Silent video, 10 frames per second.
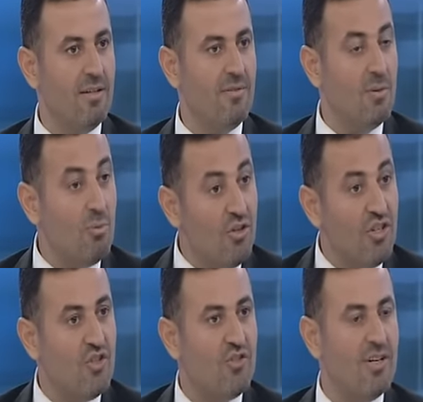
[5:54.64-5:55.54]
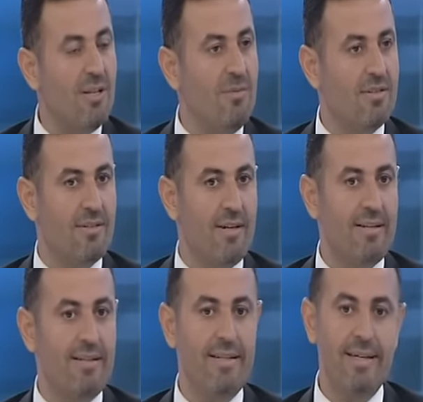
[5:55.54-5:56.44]
ve bu işi ciddi almadığı
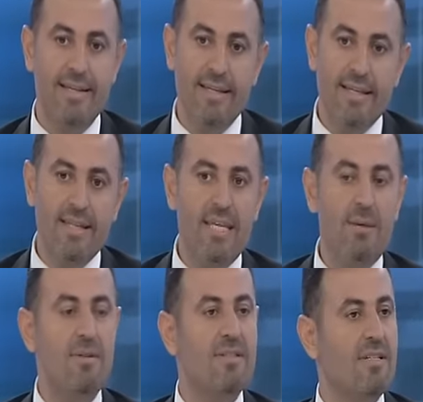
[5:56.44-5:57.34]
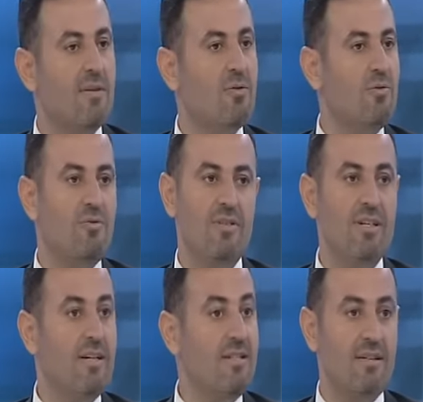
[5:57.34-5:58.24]
takdirde iyi bir sınav sonucuyla
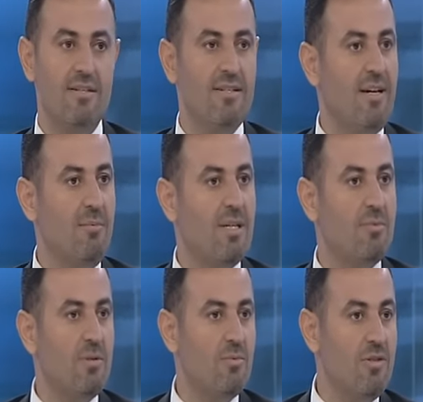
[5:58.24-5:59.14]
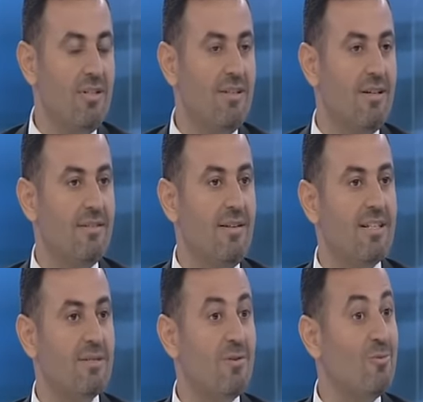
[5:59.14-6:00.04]
karşı karşıya gelmez. Biz bunu yıllardır her
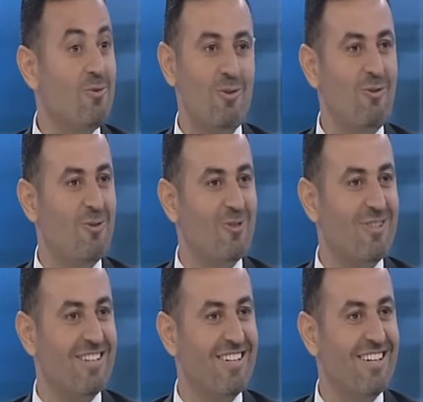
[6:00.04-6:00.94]
zaman bunu söylüyoruz. Hı.